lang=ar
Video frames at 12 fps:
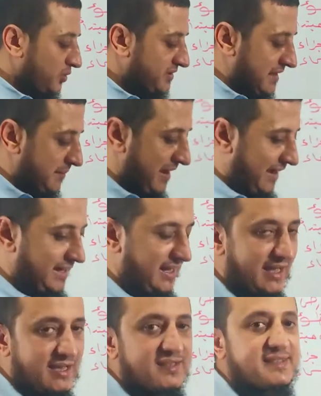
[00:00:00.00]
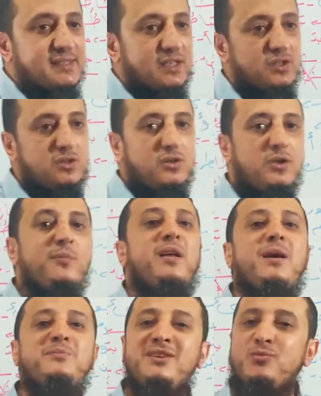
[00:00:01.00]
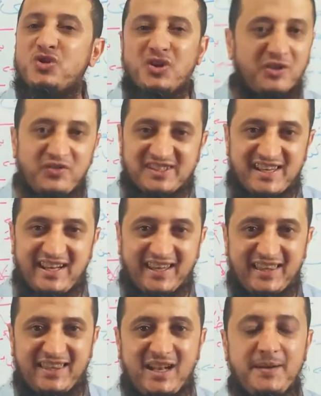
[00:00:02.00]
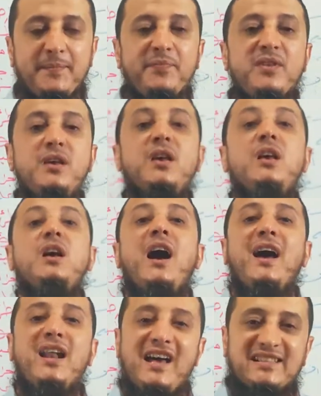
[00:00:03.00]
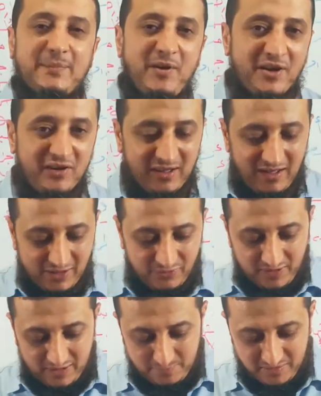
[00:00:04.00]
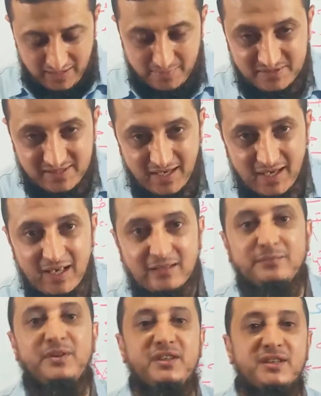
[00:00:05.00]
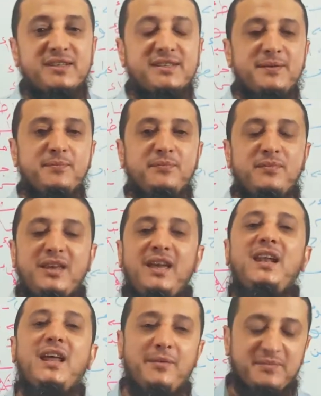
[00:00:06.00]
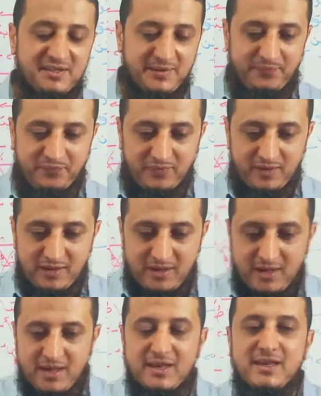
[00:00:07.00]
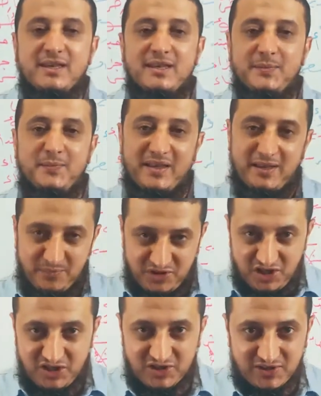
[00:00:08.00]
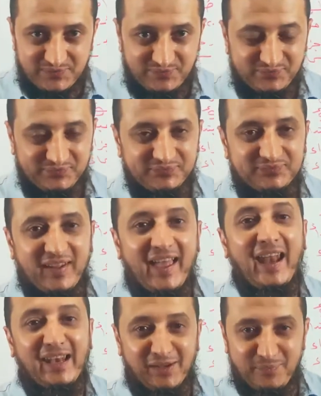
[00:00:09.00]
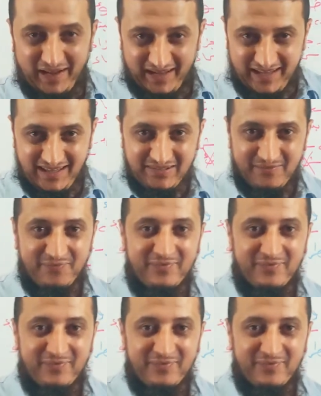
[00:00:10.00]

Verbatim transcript: ترسم على السطر يبقى الهمزة المتطرفة سهلة جدا على حسب حركة الحرف اللي قبل الهمزة بنرسم الهمزة ما تمشيش خليك معايا